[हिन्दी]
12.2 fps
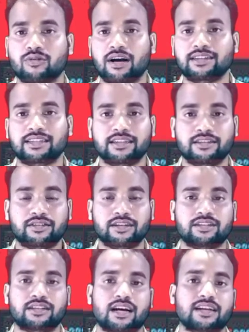तो गाइस
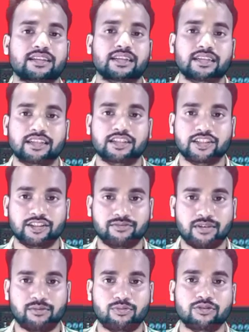इसके साथ ही इस
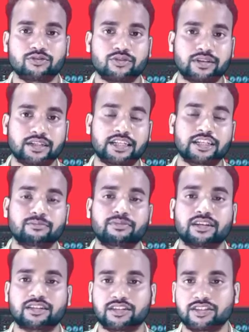स्मार्टफोन जो कि
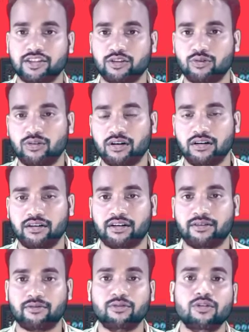इन्फिनिक्स जीरो
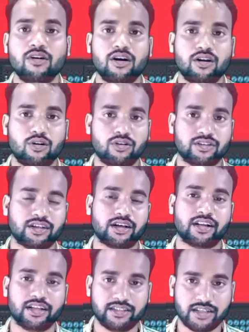अल्ट्रा को लॉन्च
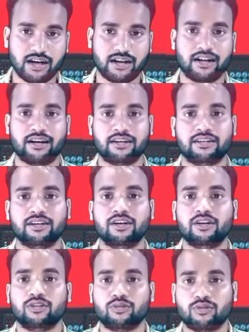करने जा रहा है
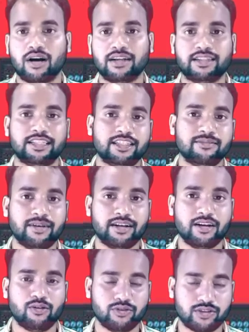तो गाइस इसी
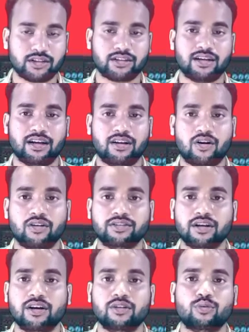महीने हो सकता है
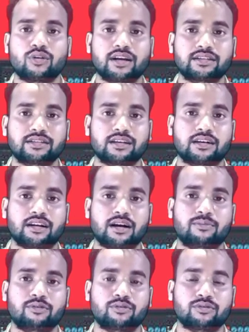लॉन्च तो गाइस अगर
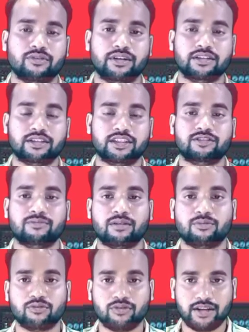आप लोग इस
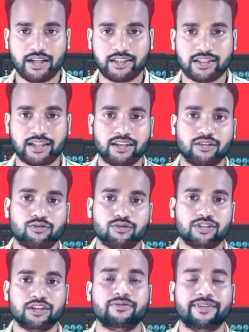स्मार्टफोन को लेना चाहते हैं तो
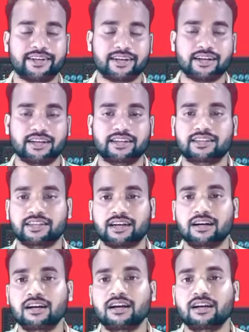कुछ दिन वेट कर
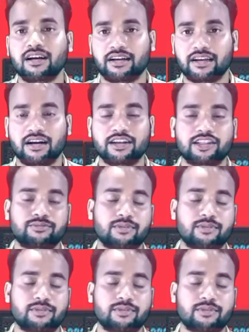लीजिएगा यह